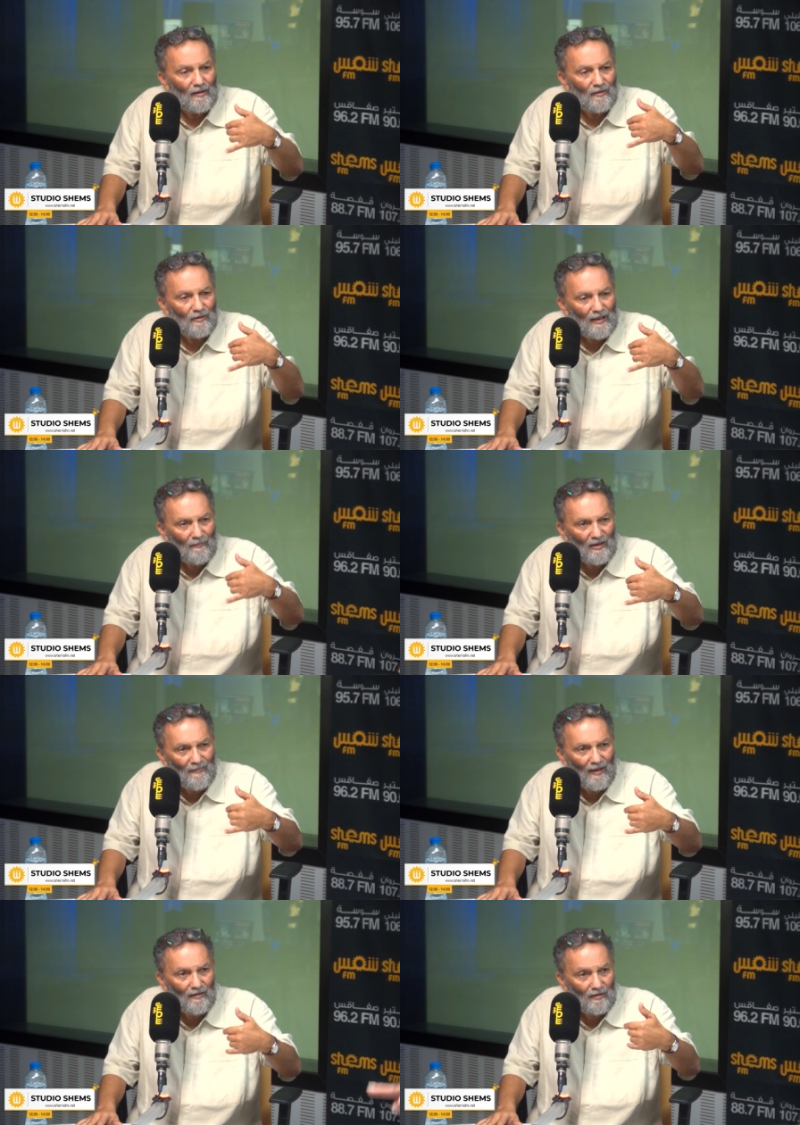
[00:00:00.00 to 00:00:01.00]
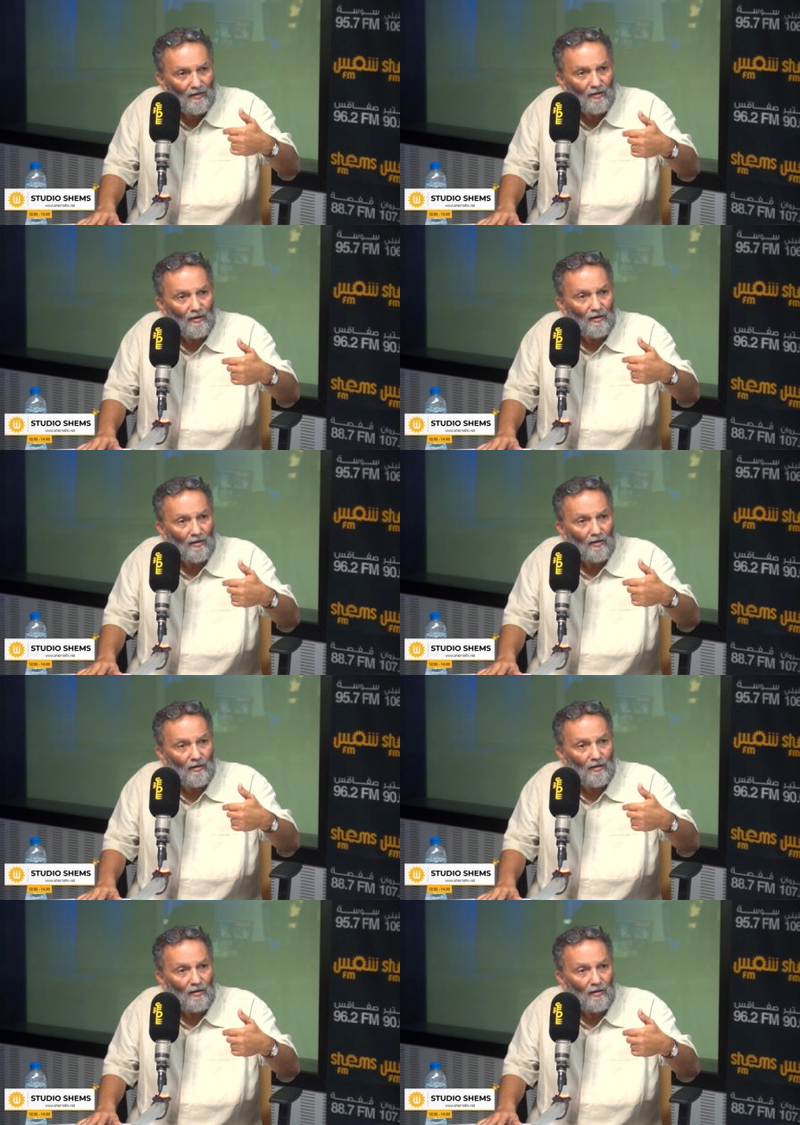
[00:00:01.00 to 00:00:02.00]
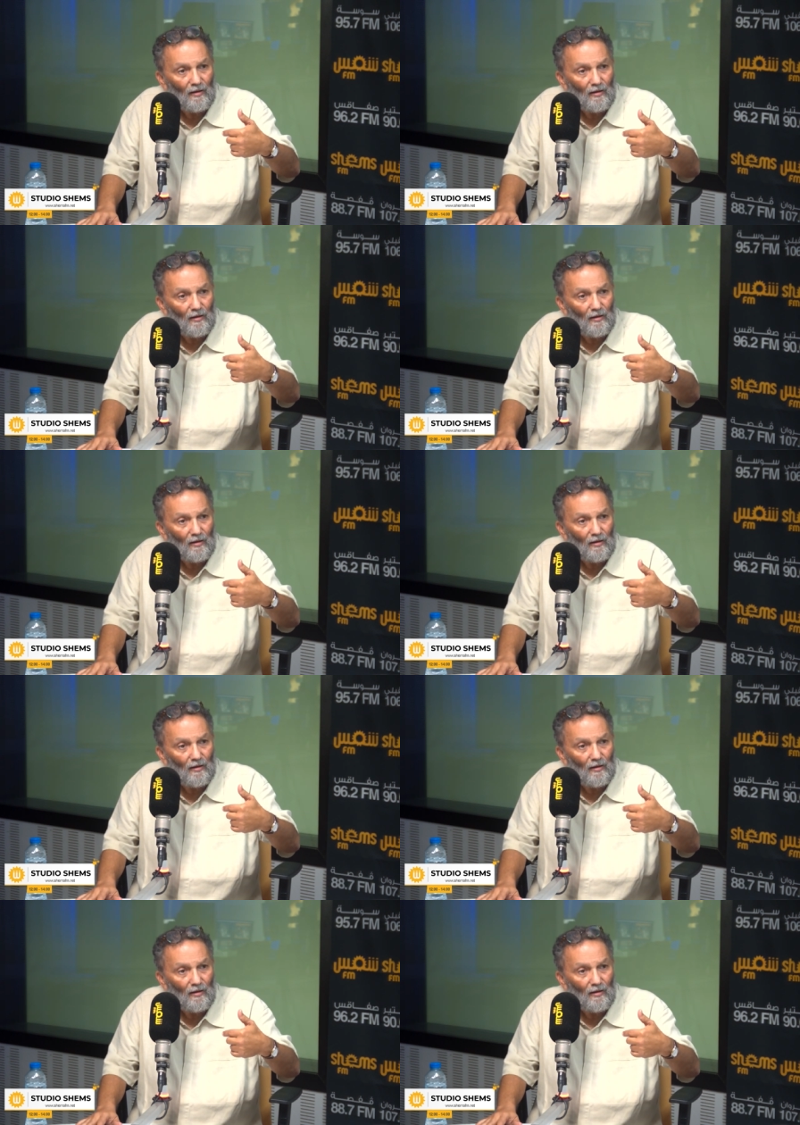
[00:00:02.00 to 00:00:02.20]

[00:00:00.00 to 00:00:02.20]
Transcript: يمهد ما اقنعكمش